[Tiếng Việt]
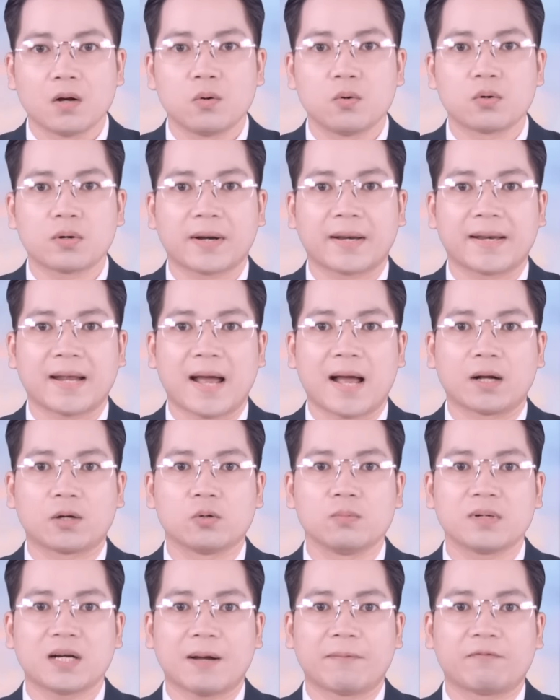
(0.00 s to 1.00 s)
Ukraine
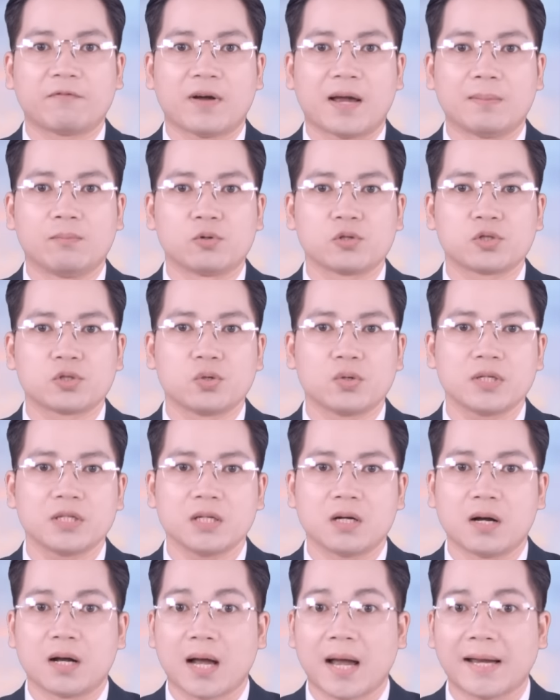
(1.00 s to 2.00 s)
cũng gặp phải một số
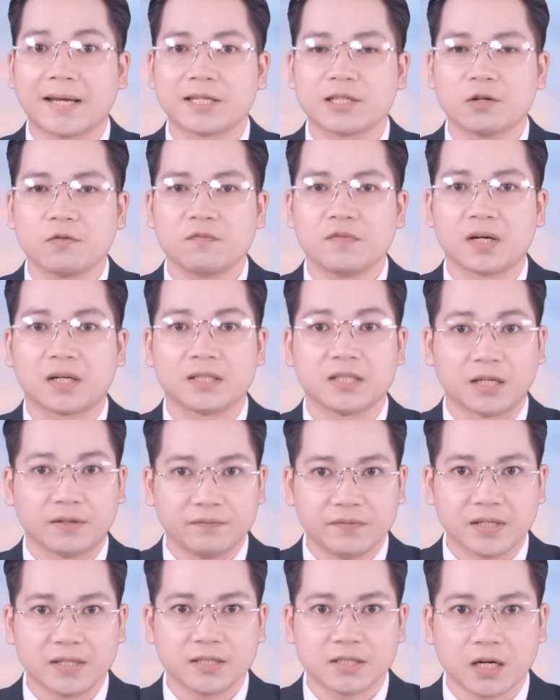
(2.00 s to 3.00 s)
trở ngại trong việc
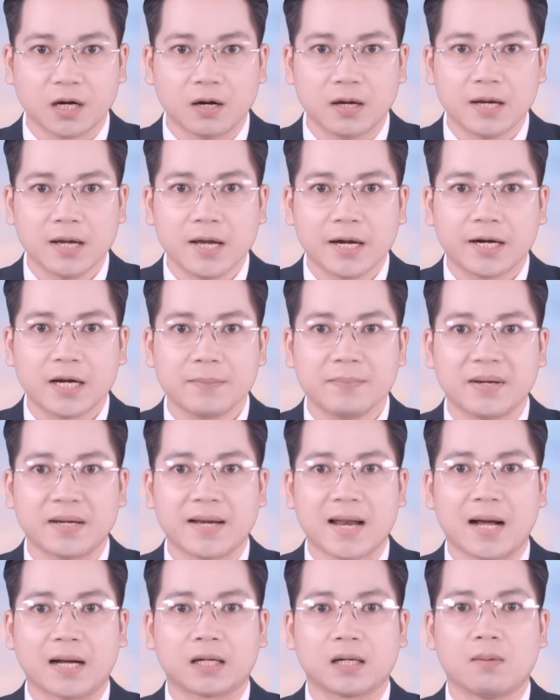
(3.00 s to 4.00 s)
nhận viện trợ khi
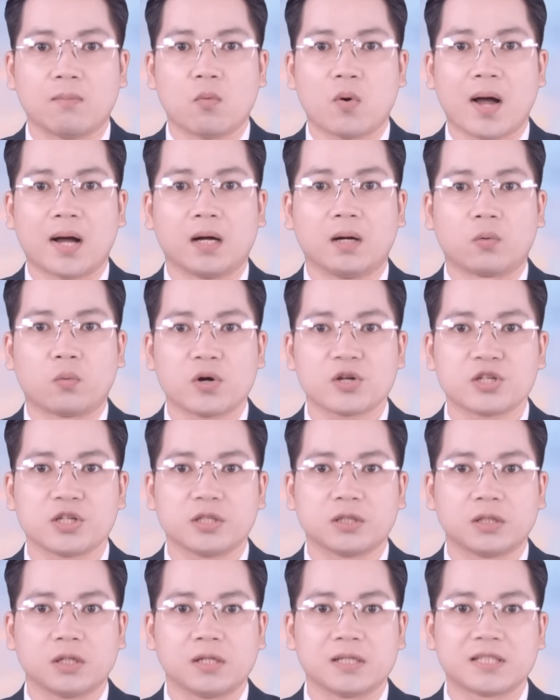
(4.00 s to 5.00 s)
bị Đảng Cộng Hòa ở
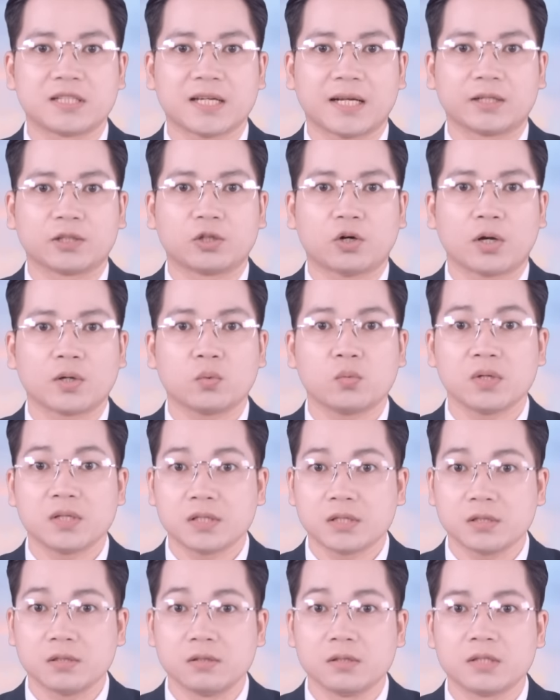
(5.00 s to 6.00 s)
Washington chặn gói
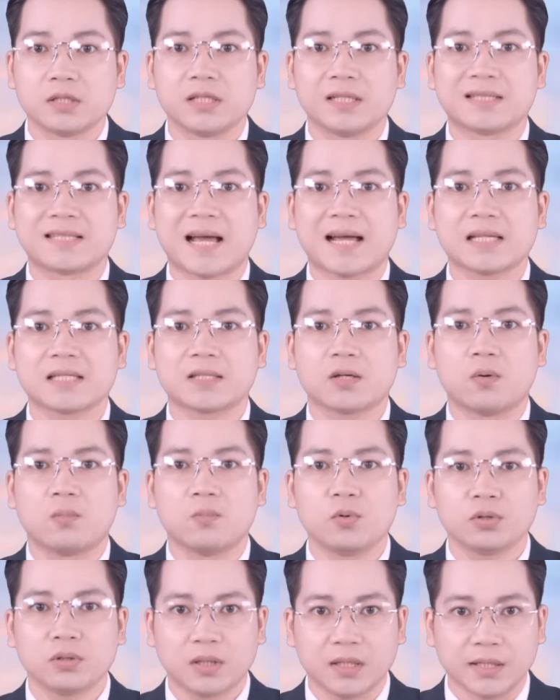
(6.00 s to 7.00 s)
quân sự trị giá sáu
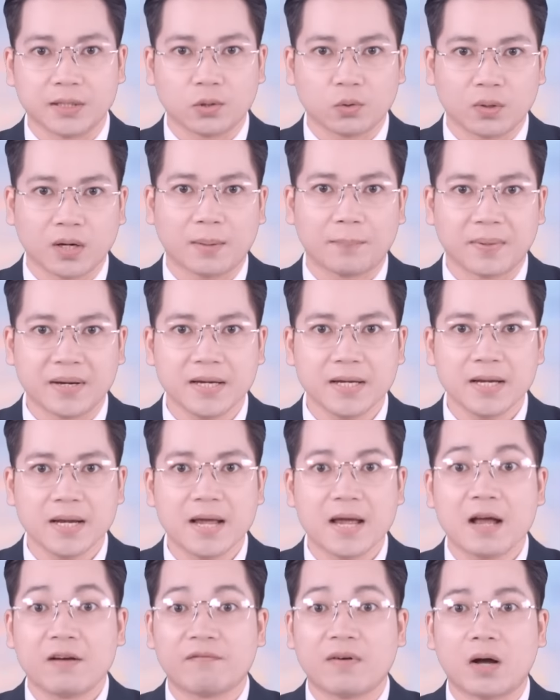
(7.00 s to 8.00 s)
mươi mốt tỷ đô la Mỹ
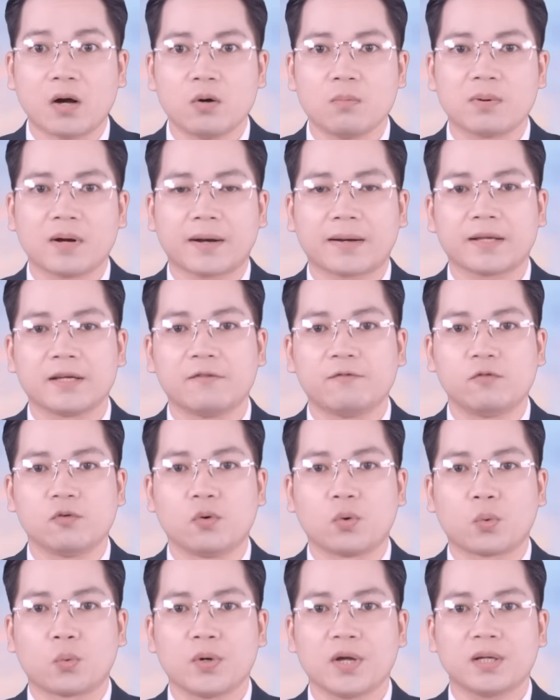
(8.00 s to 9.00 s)
và Hungary
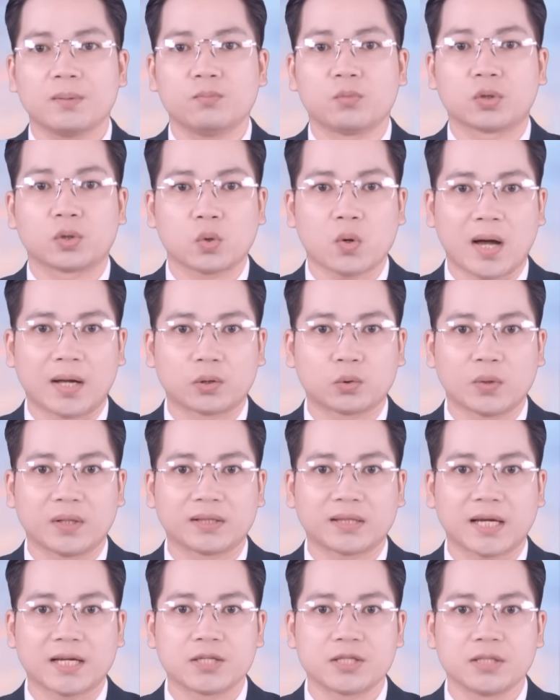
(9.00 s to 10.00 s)
phủ quyết một thỏa
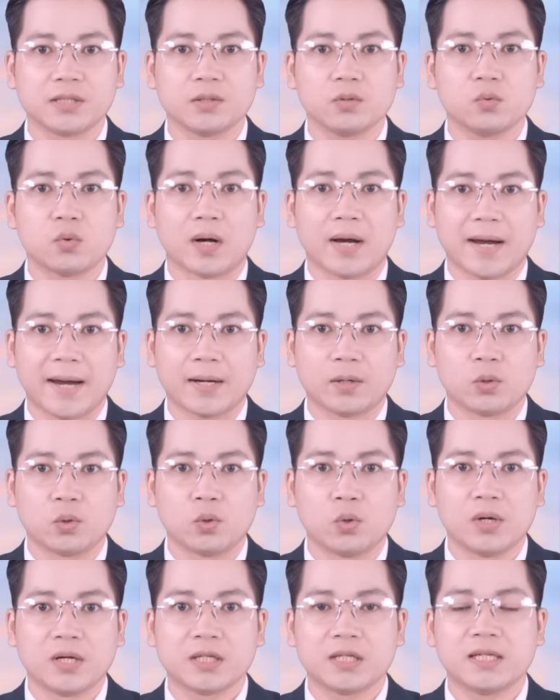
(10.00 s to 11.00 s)
thuận tài chính của e
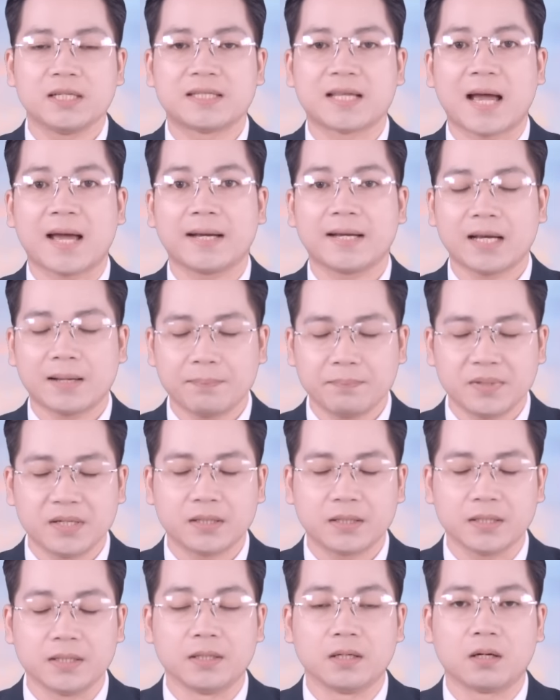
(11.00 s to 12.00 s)
u trị giá năm
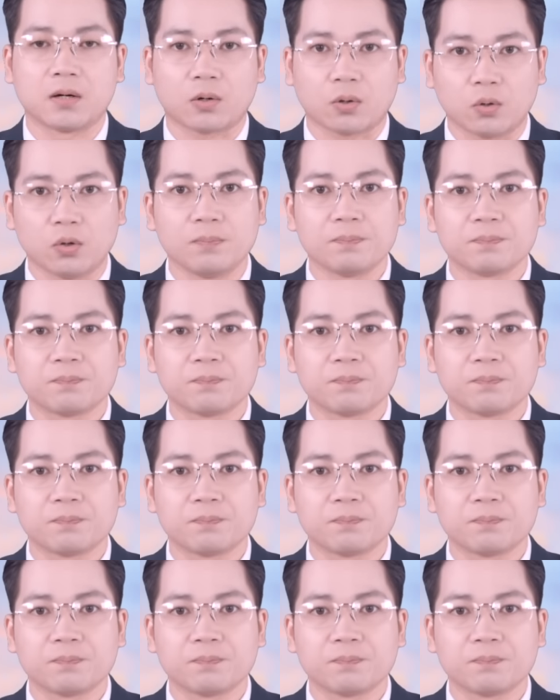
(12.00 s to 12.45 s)
mươi tỷ euro.